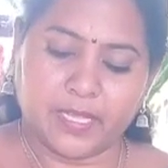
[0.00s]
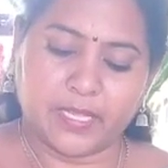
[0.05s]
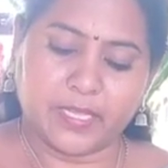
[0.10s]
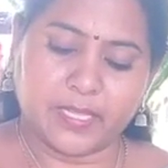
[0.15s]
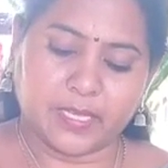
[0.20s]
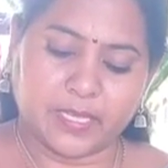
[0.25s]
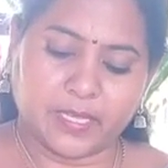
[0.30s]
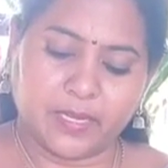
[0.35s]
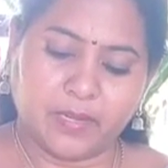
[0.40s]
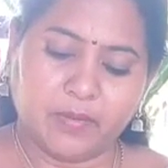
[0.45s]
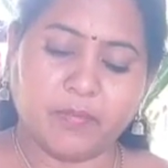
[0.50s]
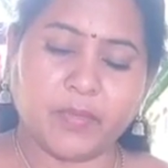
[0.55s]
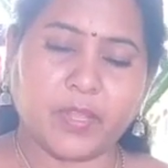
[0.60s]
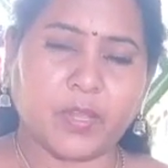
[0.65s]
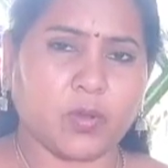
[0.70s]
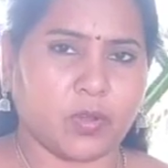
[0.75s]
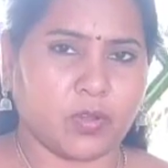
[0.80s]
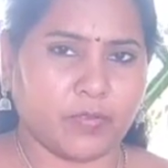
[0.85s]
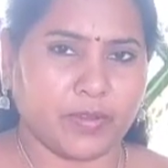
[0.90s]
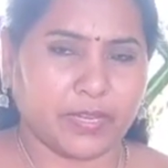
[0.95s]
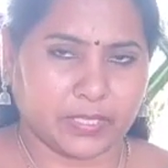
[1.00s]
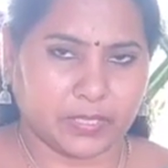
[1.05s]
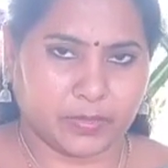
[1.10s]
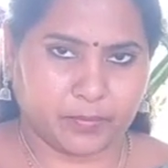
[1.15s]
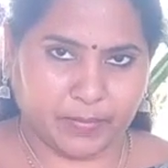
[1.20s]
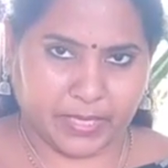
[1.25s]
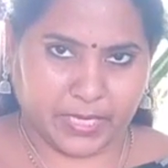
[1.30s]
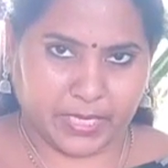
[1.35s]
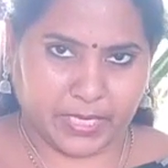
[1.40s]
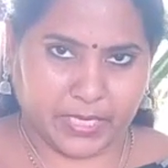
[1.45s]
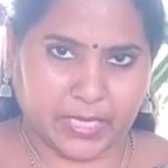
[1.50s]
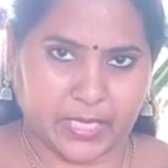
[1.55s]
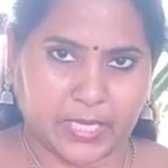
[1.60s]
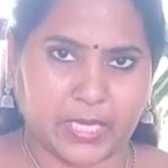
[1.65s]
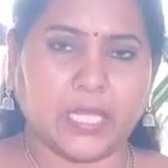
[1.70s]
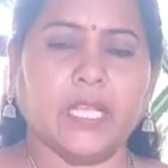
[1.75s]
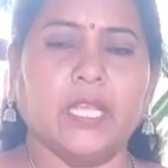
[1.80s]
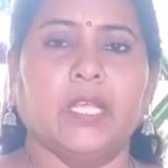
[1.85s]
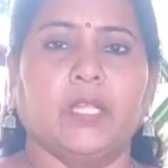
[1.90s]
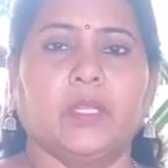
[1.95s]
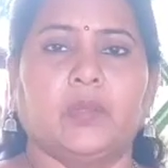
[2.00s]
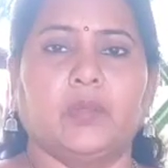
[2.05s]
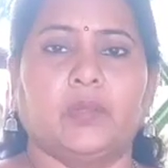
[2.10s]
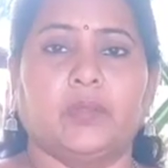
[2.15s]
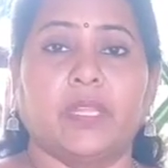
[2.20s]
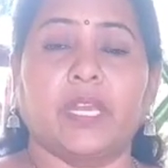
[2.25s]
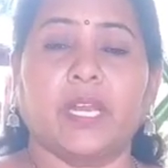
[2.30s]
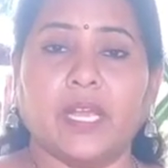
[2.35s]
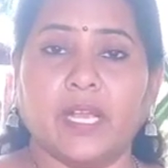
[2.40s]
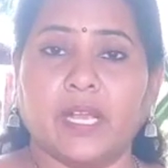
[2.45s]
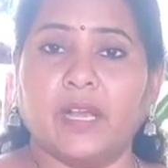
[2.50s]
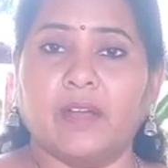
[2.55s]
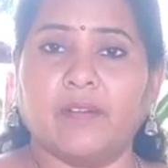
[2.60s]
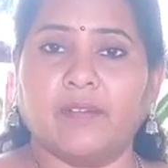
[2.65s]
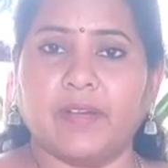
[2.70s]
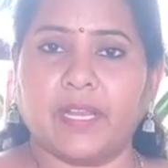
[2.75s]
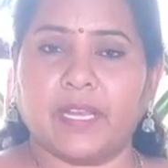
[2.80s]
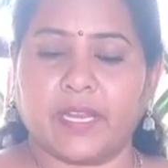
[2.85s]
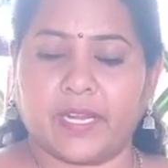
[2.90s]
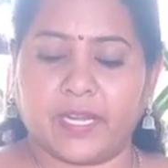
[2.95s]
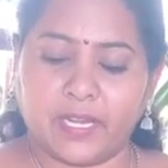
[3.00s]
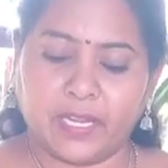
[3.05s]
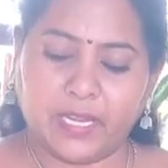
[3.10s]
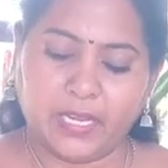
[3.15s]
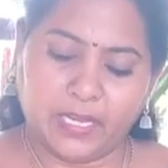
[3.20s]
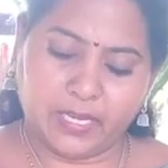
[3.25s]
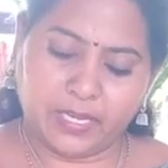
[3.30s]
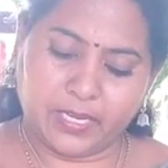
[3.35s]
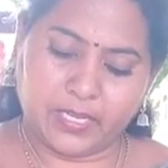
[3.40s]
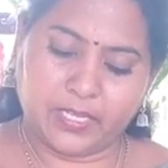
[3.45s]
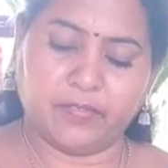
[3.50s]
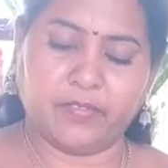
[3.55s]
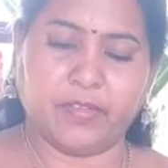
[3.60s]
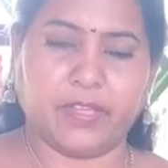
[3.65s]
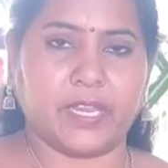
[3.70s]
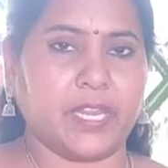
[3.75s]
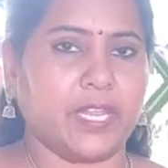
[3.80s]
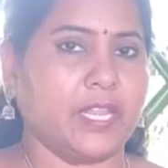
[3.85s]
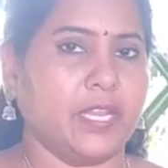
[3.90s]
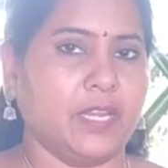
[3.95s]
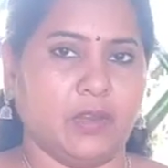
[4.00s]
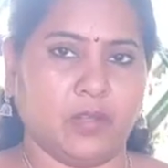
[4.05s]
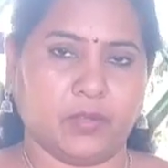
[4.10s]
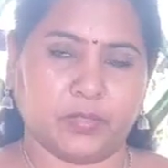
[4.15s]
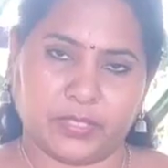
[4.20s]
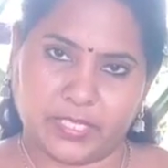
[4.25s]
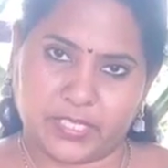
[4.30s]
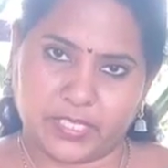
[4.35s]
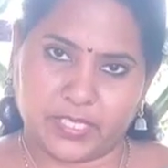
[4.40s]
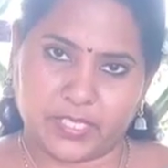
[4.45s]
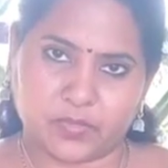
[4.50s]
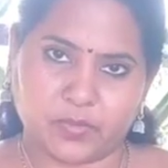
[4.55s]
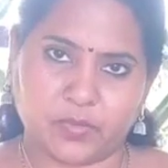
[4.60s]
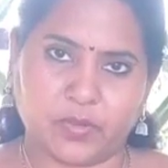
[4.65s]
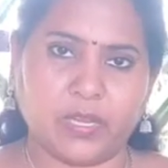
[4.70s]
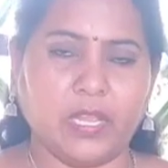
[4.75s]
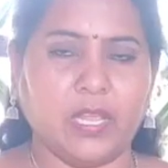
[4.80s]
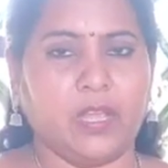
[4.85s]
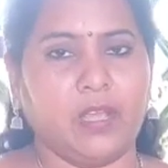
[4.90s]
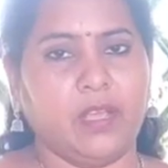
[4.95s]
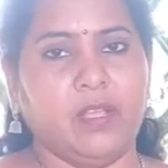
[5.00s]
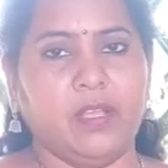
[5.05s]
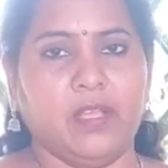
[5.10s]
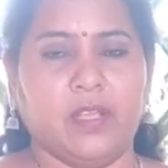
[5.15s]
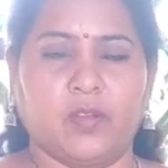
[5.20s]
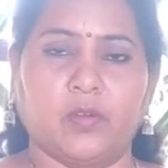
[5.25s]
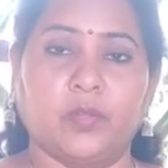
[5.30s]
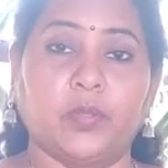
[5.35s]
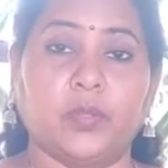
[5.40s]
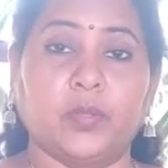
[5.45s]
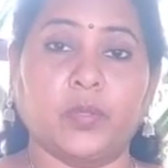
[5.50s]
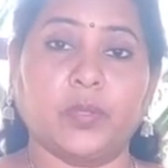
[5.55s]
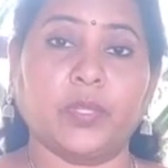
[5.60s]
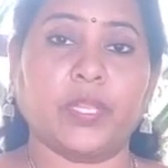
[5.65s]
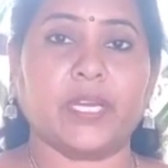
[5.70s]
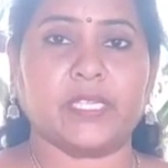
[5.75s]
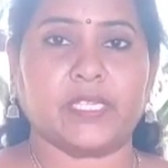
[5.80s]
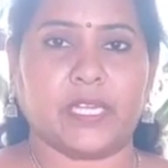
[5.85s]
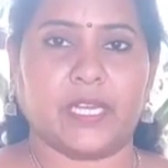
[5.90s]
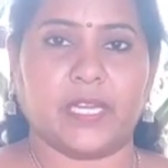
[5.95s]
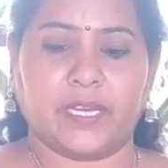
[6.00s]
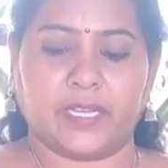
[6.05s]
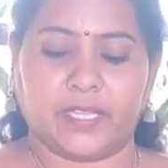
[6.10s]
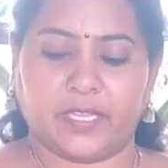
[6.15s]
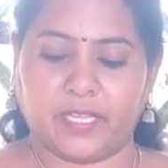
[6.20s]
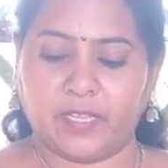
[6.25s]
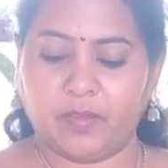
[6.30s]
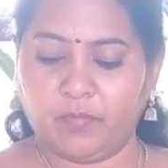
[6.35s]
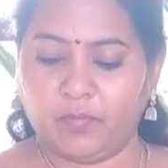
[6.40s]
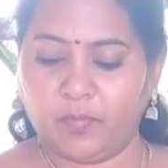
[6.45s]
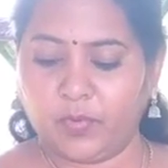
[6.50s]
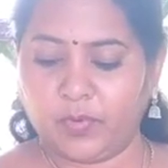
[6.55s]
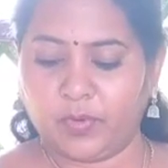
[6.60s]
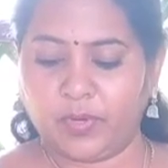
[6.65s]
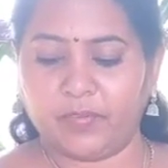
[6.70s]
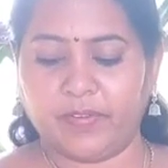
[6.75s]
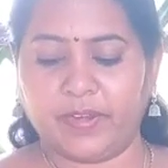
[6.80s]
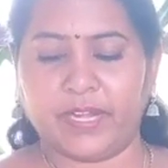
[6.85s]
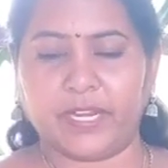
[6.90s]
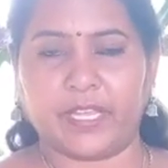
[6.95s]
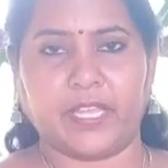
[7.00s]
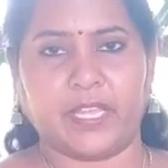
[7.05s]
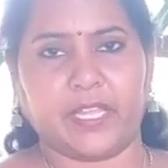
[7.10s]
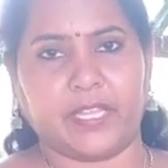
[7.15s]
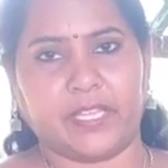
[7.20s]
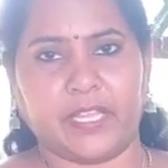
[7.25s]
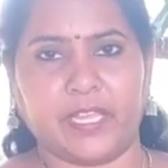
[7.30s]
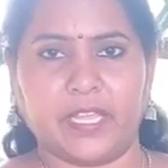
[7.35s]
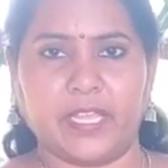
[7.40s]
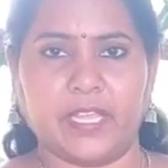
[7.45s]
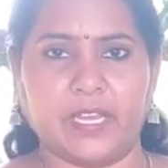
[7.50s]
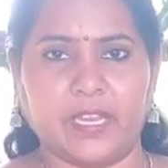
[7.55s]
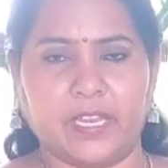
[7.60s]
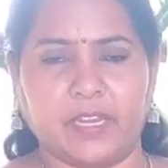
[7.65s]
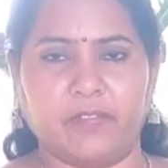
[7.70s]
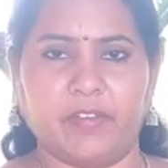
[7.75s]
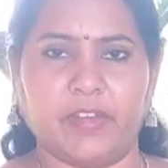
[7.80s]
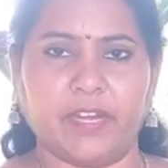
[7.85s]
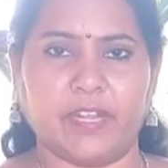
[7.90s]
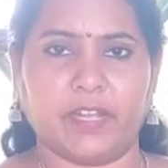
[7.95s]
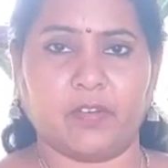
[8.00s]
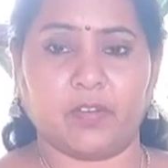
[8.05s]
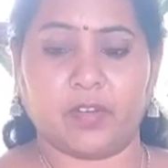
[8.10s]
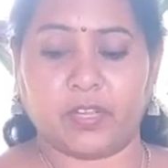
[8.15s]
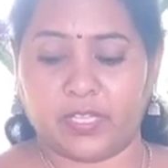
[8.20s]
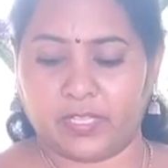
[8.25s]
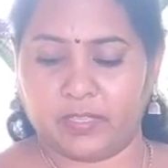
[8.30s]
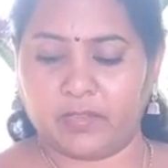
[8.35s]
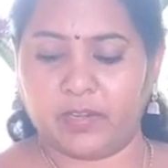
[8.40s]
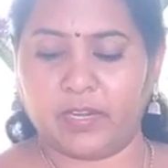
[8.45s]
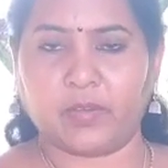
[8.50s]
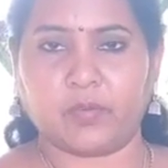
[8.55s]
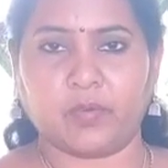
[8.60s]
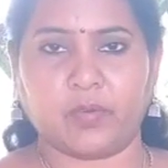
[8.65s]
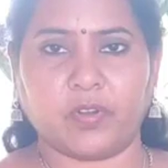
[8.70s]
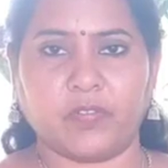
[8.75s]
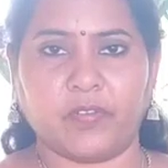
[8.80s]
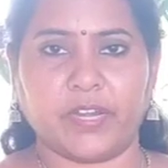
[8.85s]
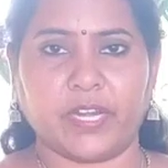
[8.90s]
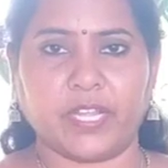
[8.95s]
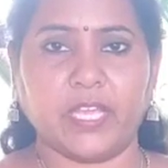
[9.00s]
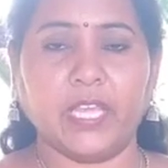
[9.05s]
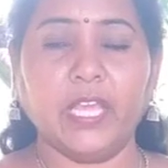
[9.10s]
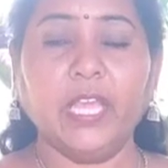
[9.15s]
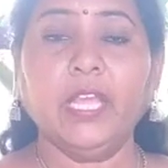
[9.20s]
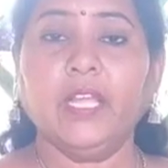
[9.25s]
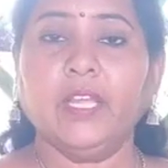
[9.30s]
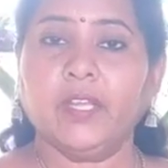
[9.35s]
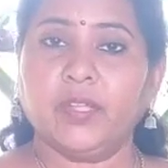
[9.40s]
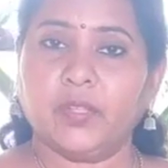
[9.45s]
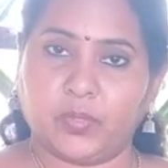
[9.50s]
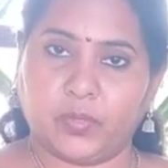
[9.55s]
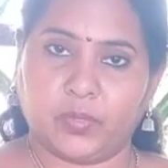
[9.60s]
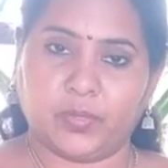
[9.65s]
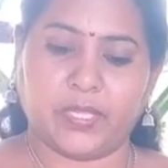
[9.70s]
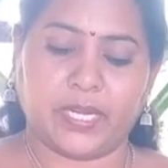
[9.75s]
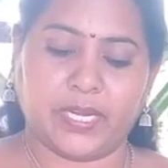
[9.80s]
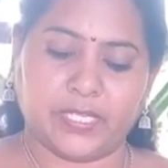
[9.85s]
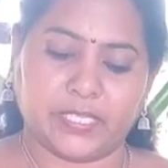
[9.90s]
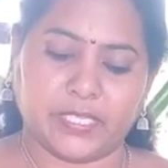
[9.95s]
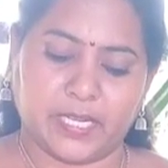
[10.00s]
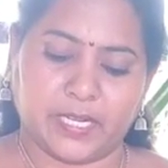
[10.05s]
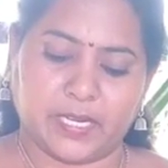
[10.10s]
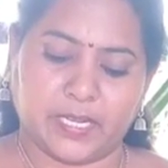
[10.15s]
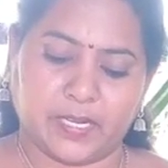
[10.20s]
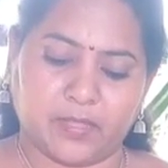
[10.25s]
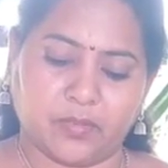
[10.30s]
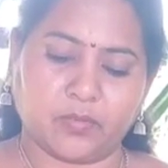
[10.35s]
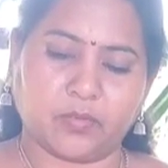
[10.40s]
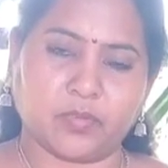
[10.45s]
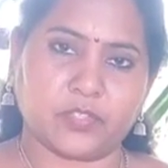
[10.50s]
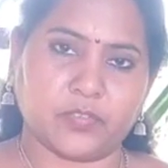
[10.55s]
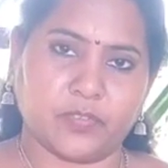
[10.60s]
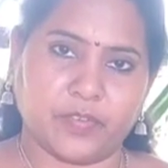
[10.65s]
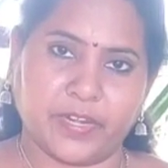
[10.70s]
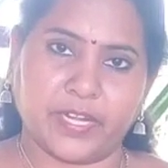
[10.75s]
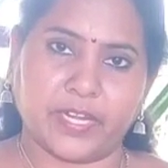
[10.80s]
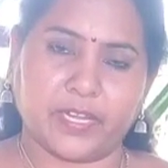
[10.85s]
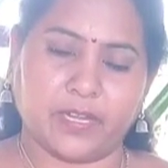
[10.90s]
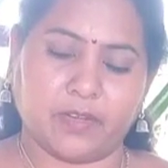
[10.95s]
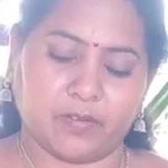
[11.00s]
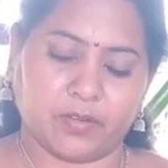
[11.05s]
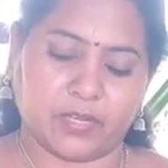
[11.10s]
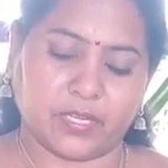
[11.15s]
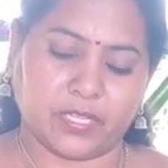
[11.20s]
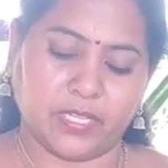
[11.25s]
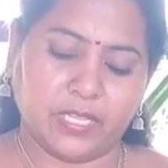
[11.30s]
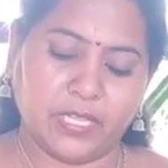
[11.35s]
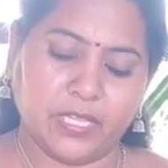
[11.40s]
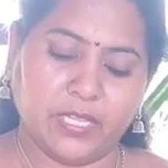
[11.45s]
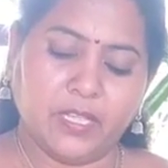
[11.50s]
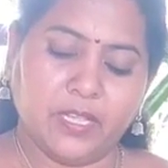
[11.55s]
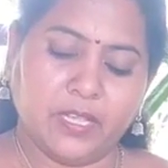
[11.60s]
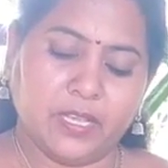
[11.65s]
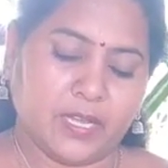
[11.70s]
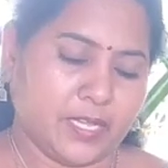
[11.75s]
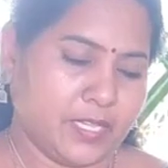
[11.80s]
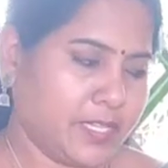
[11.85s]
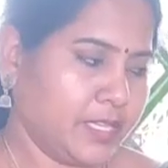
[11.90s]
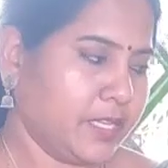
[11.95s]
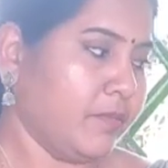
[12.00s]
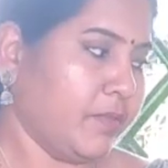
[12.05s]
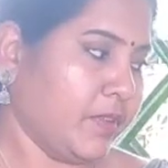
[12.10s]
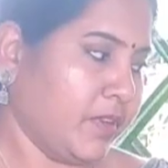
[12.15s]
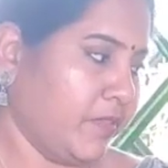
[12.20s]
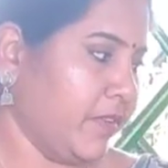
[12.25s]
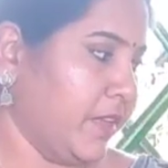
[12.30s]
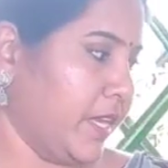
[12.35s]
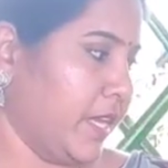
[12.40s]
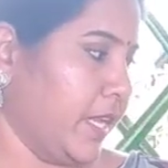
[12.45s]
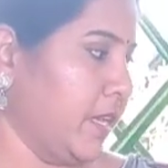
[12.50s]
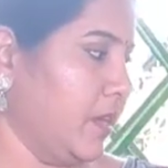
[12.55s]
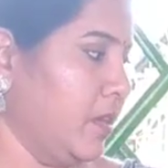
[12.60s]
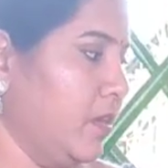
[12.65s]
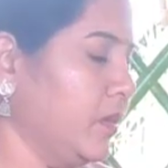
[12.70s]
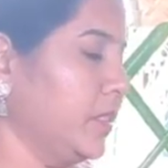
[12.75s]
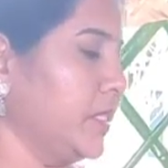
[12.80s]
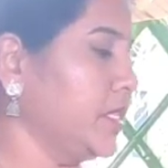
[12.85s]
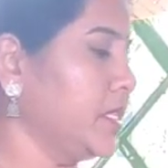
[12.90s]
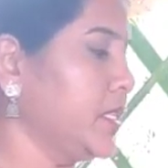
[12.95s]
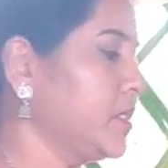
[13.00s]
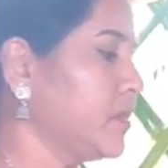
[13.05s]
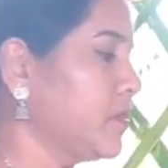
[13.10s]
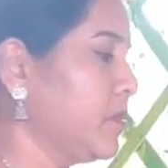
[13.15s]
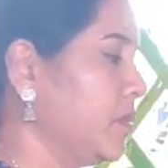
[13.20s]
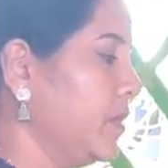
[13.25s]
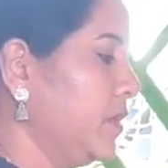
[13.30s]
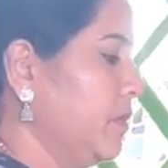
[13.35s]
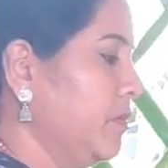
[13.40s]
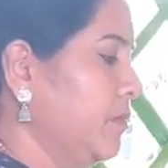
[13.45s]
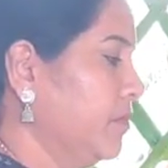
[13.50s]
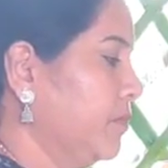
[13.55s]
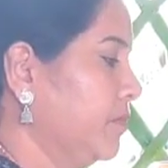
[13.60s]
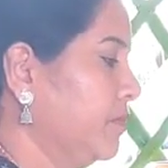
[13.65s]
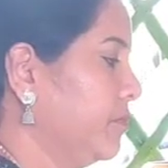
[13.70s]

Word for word: అందుకని మీకు ఒకవేళ మనకి తొందరగా కావాలి అంటే ఇది వేరే గిన్నెలోకి తీసేసుకుని కొద్ది తొందరగా చల్లారుది ఈ మూకుడి వేడికి అది ఏ అయినా వేడిగా ఉంటుంది అందులో ఈ కుండ వేడికి తొందరగా చల్లారదు కొంచెం వేడిగా ఉంటుంది అందుకని మనం వేరే గిన్నెలోకి తీసేసుకుందాం